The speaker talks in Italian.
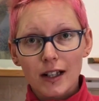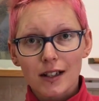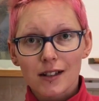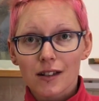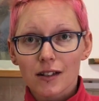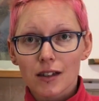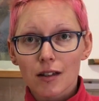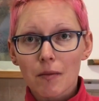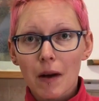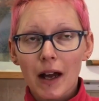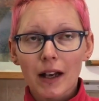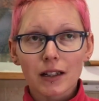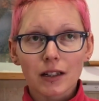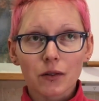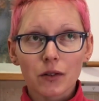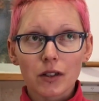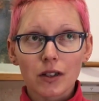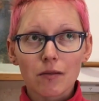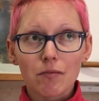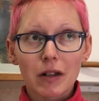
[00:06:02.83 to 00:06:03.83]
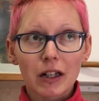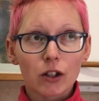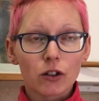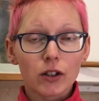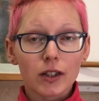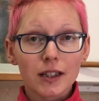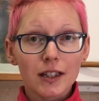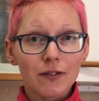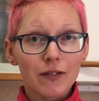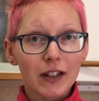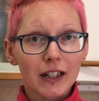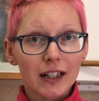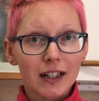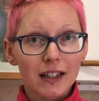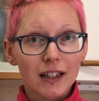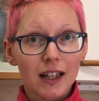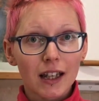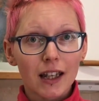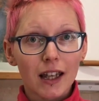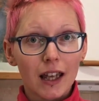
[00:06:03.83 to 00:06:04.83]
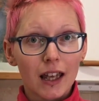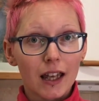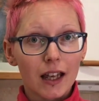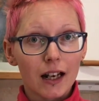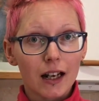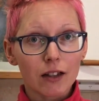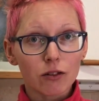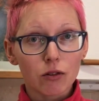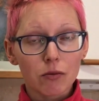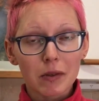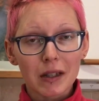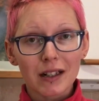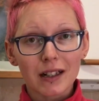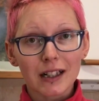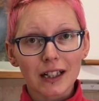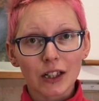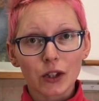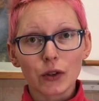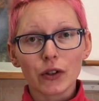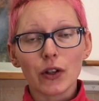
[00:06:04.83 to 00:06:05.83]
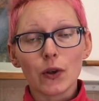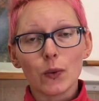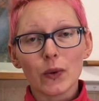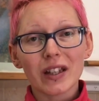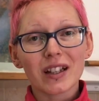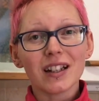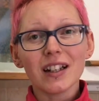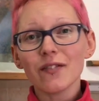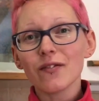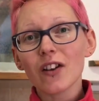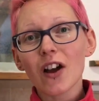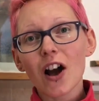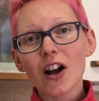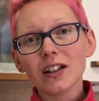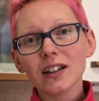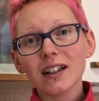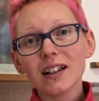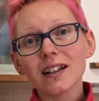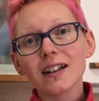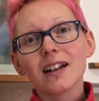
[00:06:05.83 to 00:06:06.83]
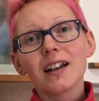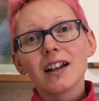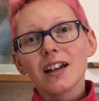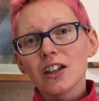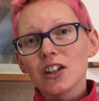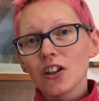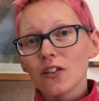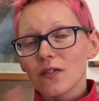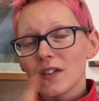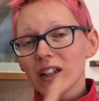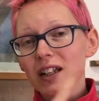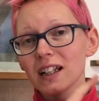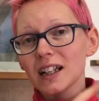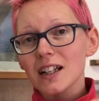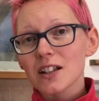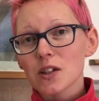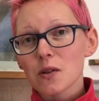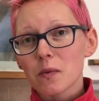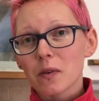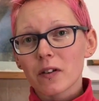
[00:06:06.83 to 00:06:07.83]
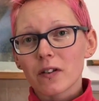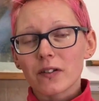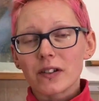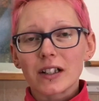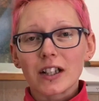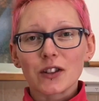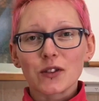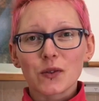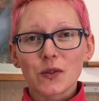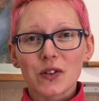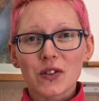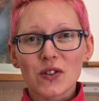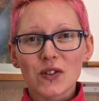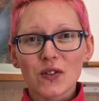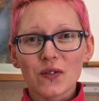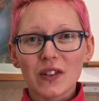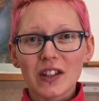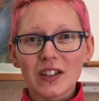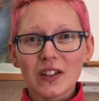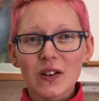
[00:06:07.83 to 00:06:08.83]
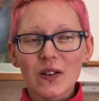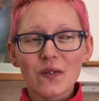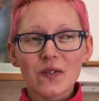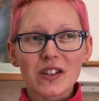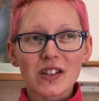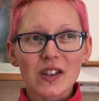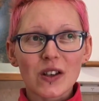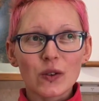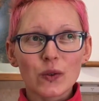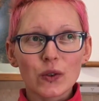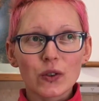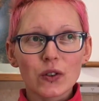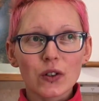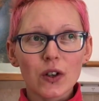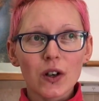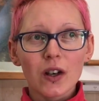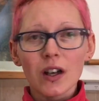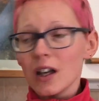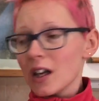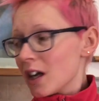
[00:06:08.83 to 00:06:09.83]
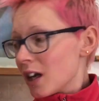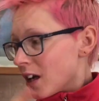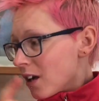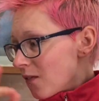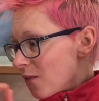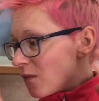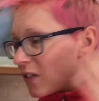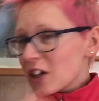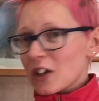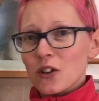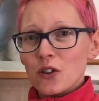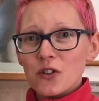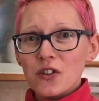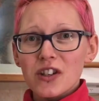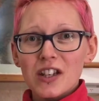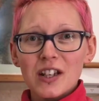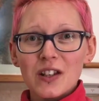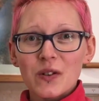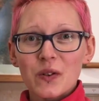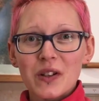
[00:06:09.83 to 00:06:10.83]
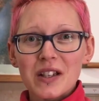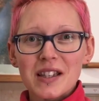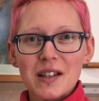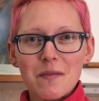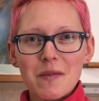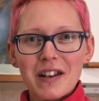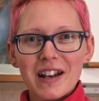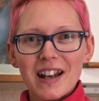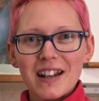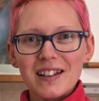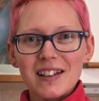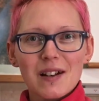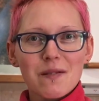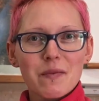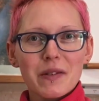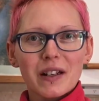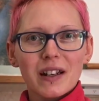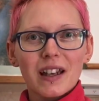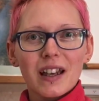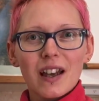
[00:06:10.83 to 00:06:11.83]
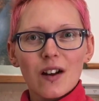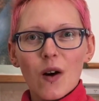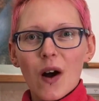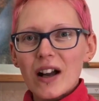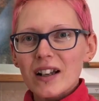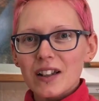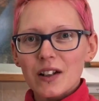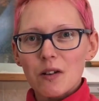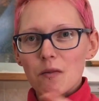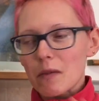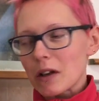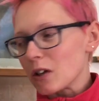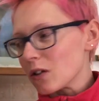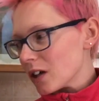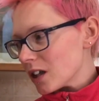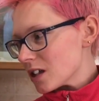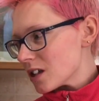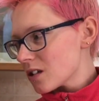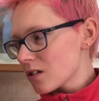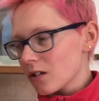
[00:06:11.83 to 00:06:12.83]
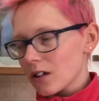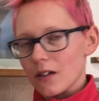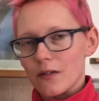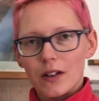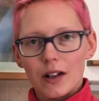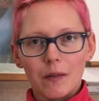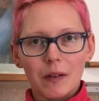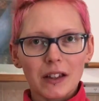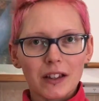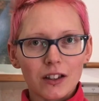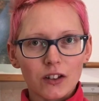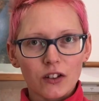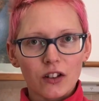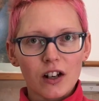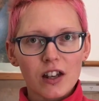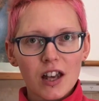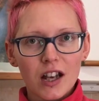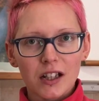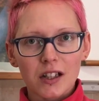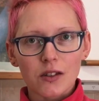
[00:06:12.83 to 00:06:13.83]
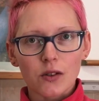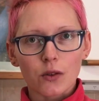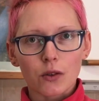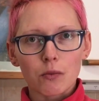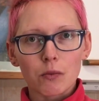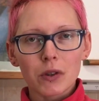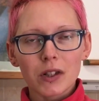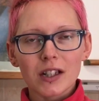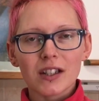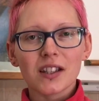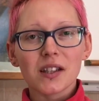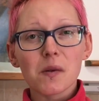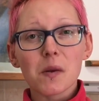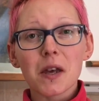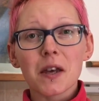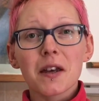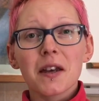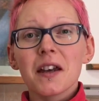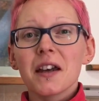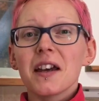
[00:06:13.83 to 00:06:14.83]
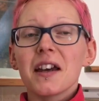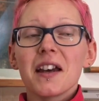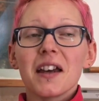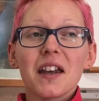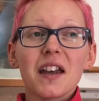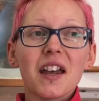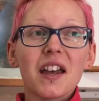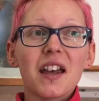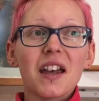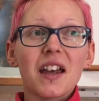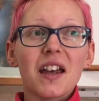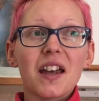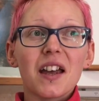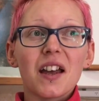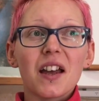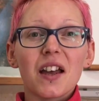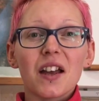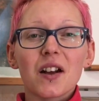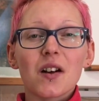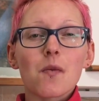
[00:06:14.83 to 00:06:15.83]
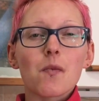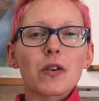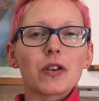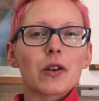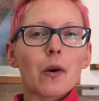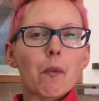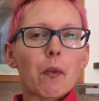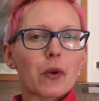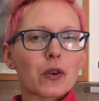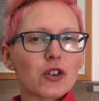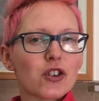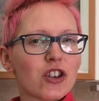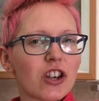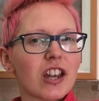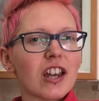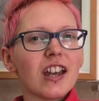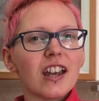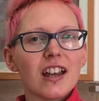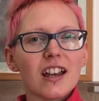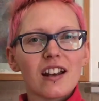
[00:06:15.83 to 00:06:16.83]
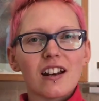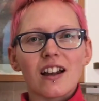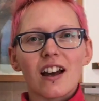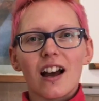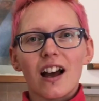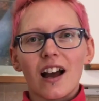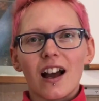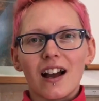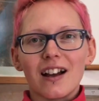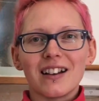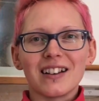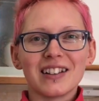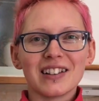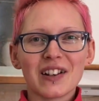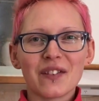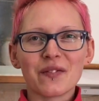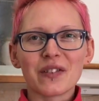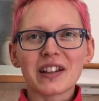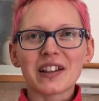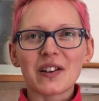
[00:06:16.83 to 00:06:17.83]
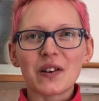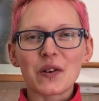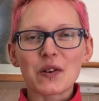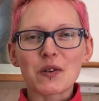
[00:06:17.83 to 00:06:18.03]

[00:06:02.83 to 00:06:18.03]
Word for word: della settimana, quindi mercoledì, venerdì e la domenica con il weekly vlog. Io vi ringrazio per aver guardato questo video, vi saluto, vi consiglio questa merenda perché ho anche come colazione, veramente i dorayaki sono buonissimi e come dopo cena, sapete